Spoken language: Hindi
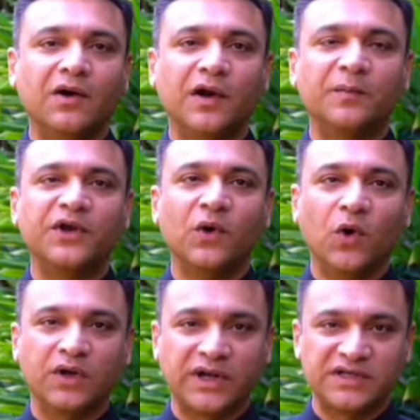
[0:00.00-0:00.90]
और अपने
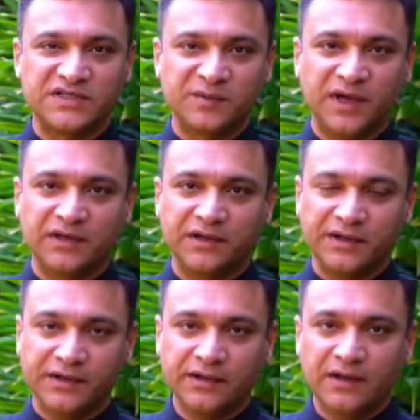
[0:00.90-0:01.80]
वोट का इस्तेमाल
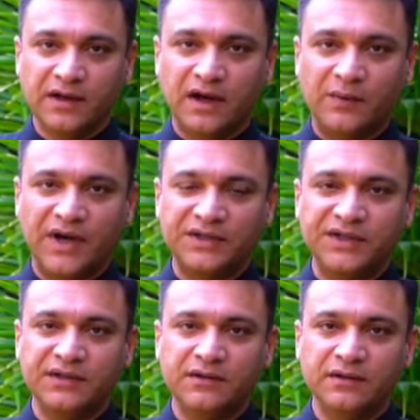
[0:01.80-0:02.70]
करें
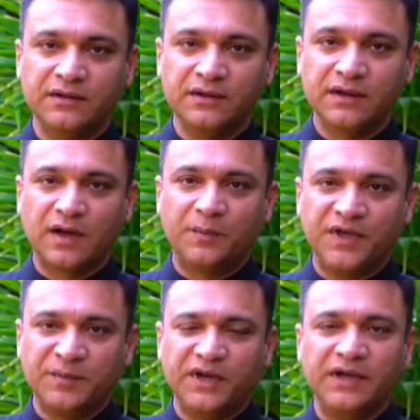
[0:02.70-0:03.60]
ख़वातीन का
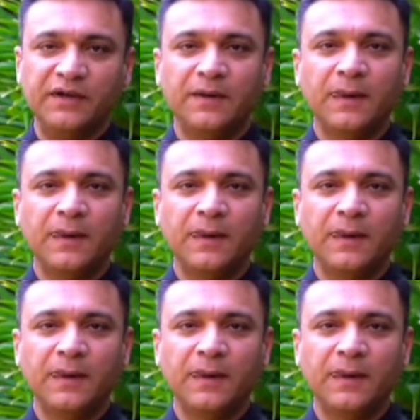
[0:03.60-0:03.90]
भी मैं